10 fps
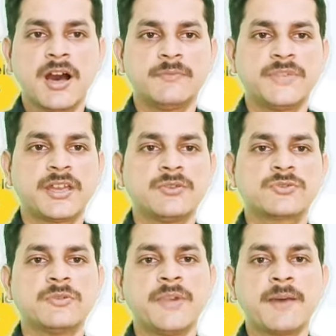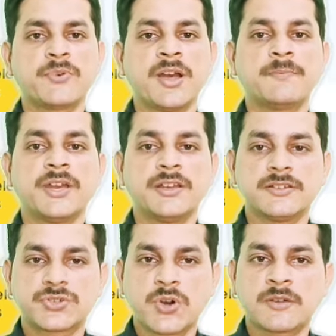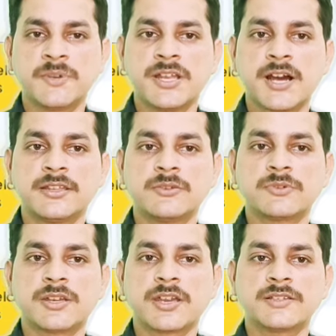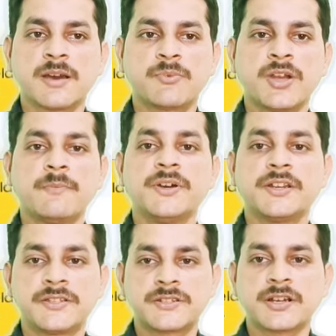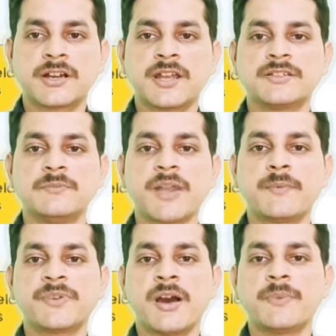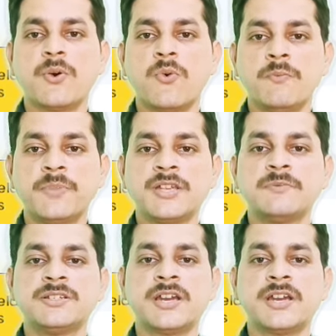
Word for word: अब देखिए दोस्तों मैं आपको यहाँ पे शॉर्ट में दिखा देता हूँ कि कैसे आपको यहाँ पे रजिस्टर करना है सिंपली आप यहाँ पे होम पेज में